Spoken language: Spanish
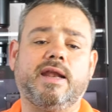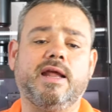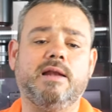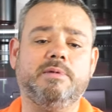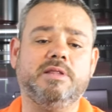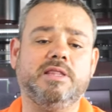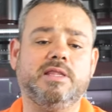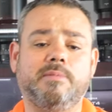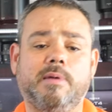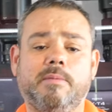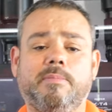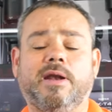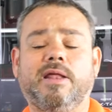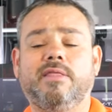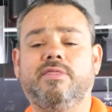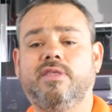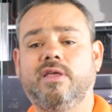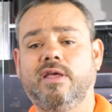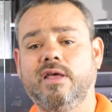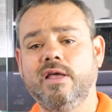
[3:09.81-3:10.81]
Realmente me
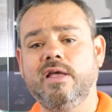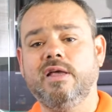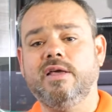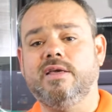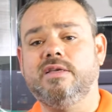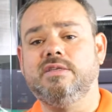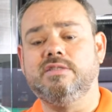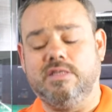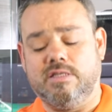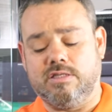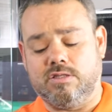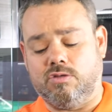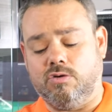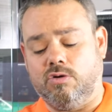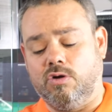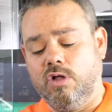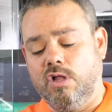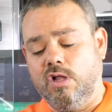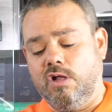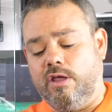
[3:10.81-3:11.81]
parece,
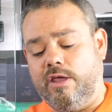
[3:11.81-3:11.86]
insisto,